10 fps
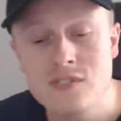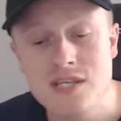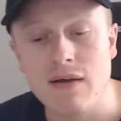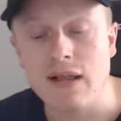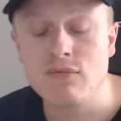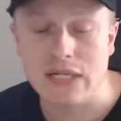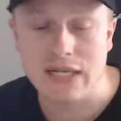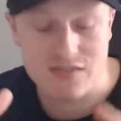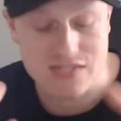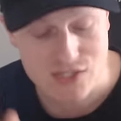C'est vrai que vous
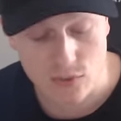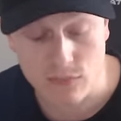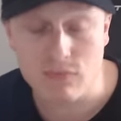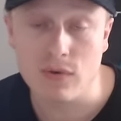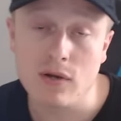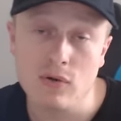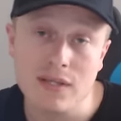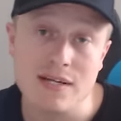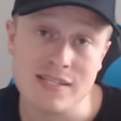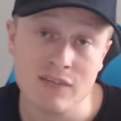allez rester sur votre fin, que le
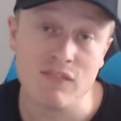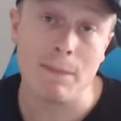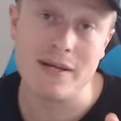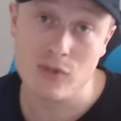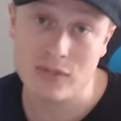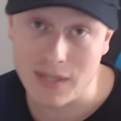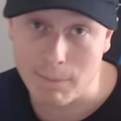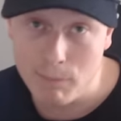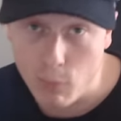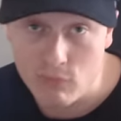DLC ne va pas
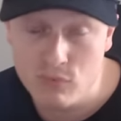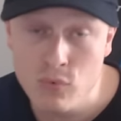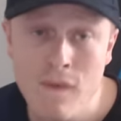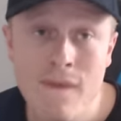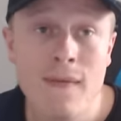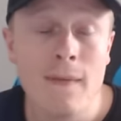sortir pour vous.